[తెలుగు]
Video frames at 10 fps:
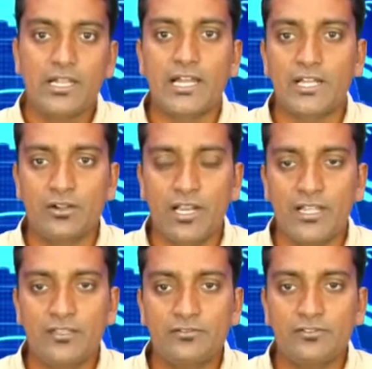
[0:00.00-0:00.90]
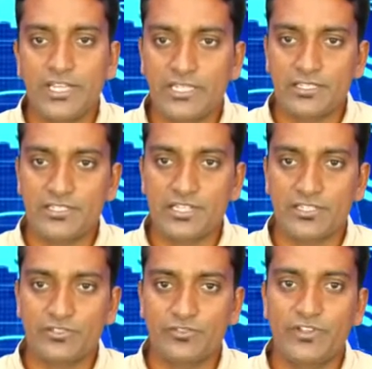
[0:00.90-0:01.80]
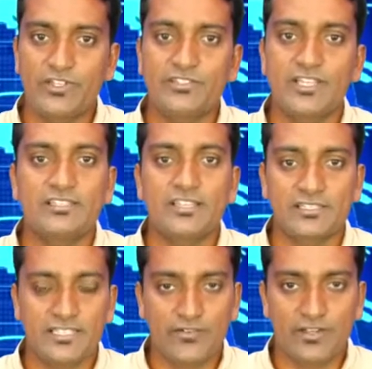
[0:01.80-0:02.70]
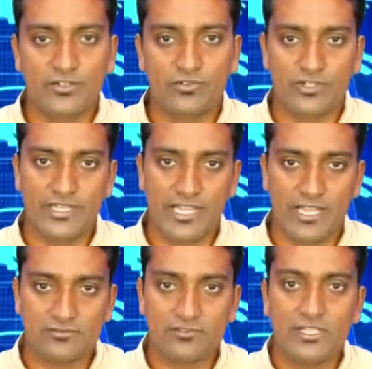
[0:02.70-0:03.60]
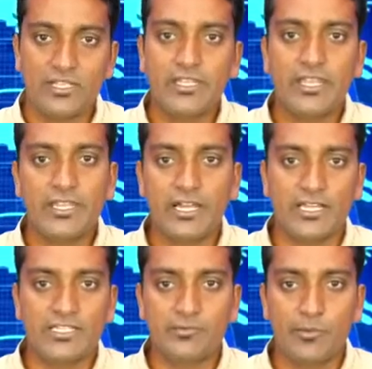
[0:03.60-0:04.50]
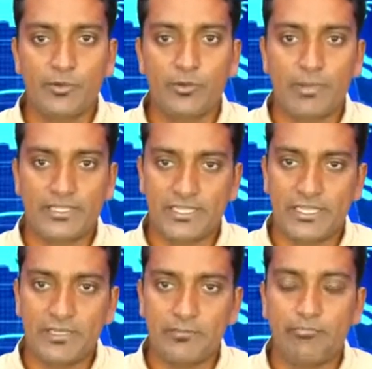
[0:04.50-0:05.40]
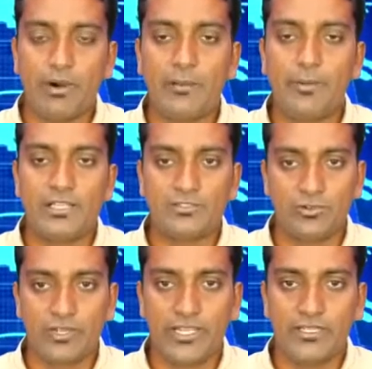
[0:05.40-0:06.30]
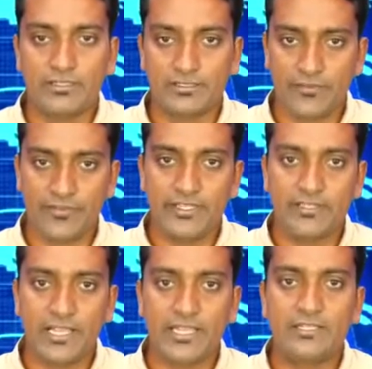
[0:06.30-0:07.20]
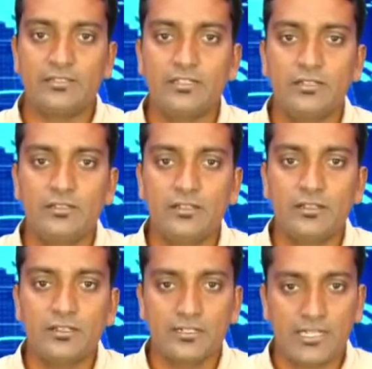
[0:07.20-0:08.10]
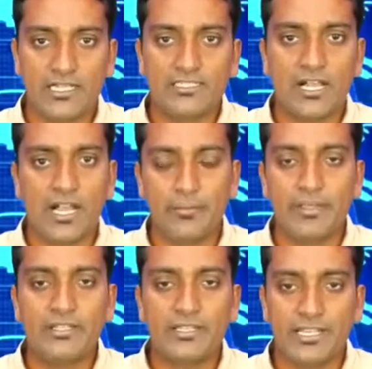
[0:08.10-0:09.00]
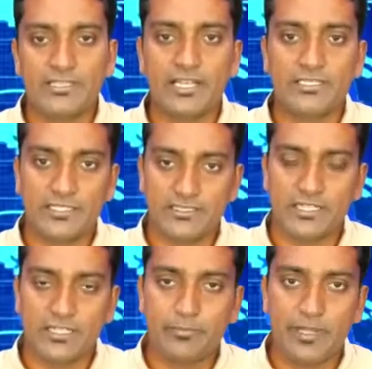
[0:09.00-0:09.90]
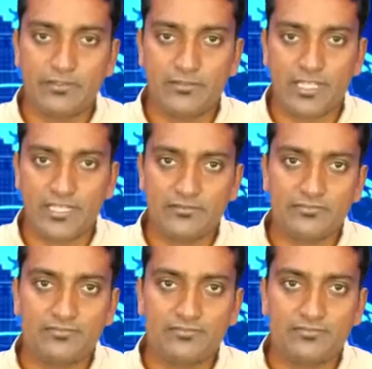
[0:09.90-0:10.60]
కరోనాను నియంత్రించేందుకు వీరు చేసిన సేవలను కొనియాడారు ఈ కార్యక్రమంలో బద్రి బాబా సోహెల్ నవీన్ నాయక్ కాజా అమీర్ నరేంద్ర తదితరులు పాల్గొన్నారు